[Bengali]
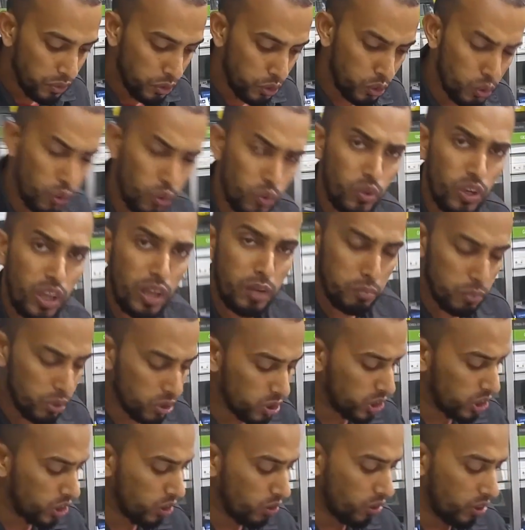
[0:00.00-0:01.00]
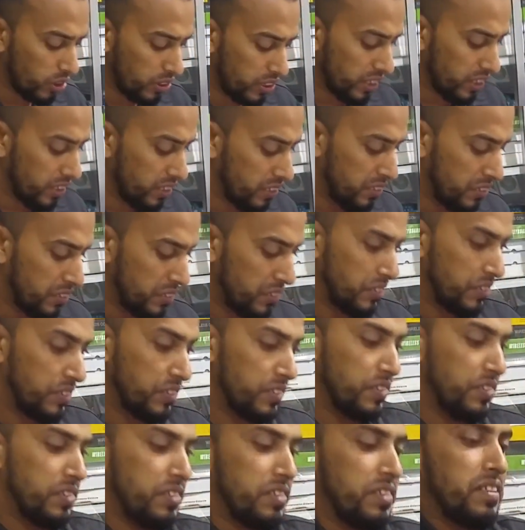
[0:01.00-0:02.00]
চলুন আনবক্সিং করা যাক
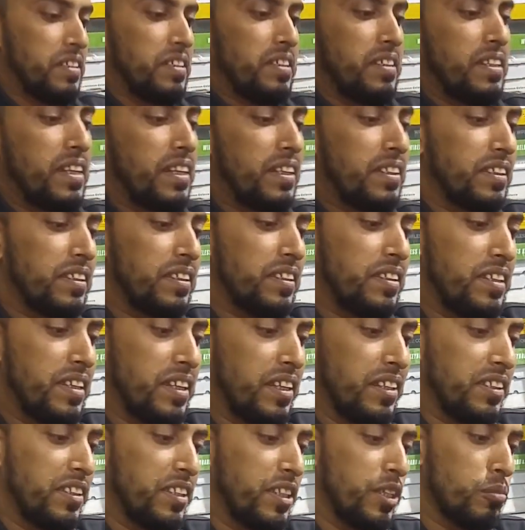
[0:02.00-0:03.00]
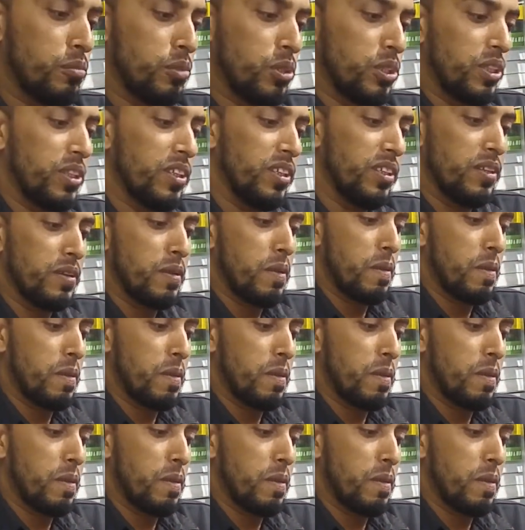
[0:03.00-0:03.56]
দেখা যাক কী আছে এর মধ্যে